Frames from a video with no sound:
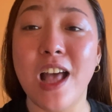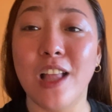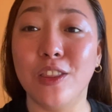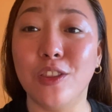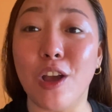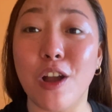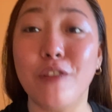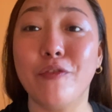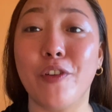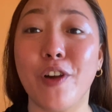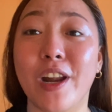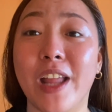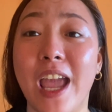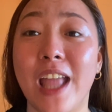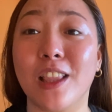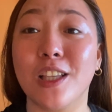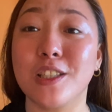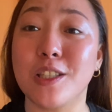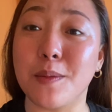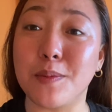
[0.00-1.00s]
don't
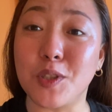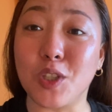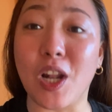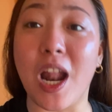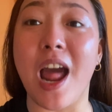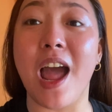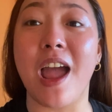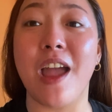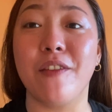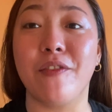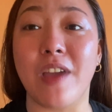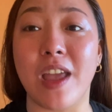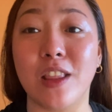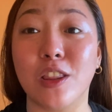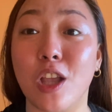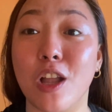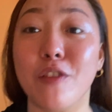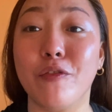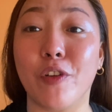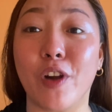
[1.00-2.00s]
forget to subscribe
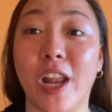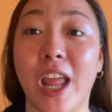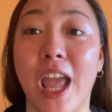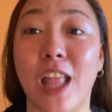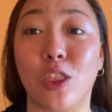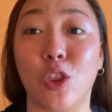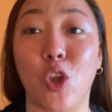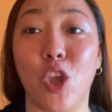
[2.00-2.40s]
and don't forget